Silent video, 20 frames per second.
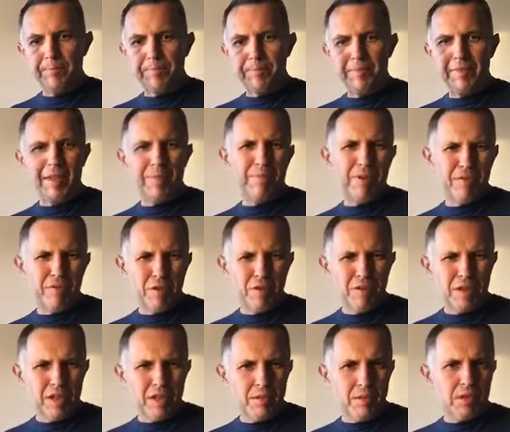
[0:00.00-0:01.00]
Na pewno w
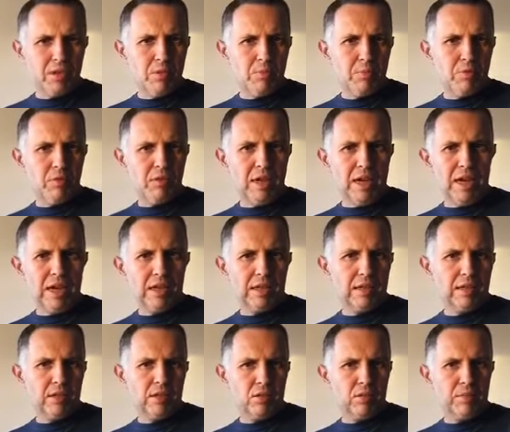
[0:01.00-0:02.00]
jakimś stopniu tak,
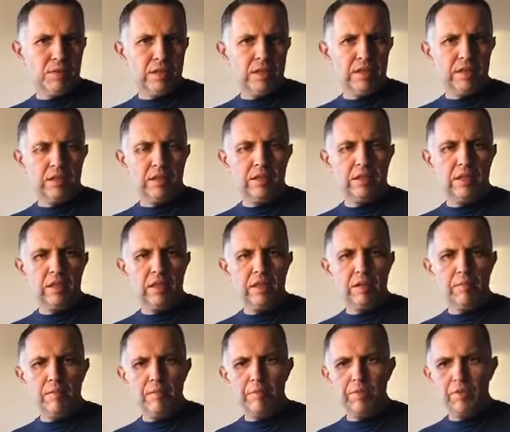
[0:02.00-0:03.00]
natomiast ja
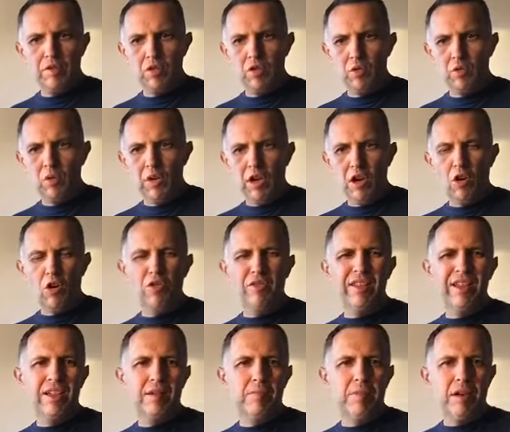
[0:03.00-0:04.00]
bym powiedział, one
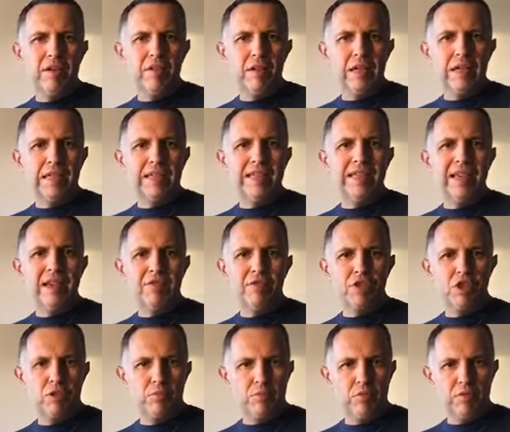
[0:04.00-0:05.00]
chyba
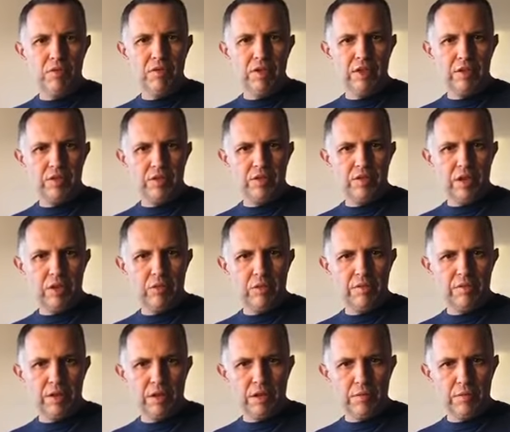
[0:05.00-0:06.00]
zawsze bulwersowały w
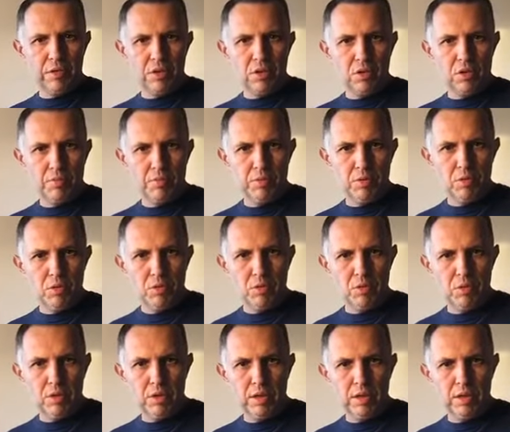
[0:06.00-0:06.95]
jakimś stopniu.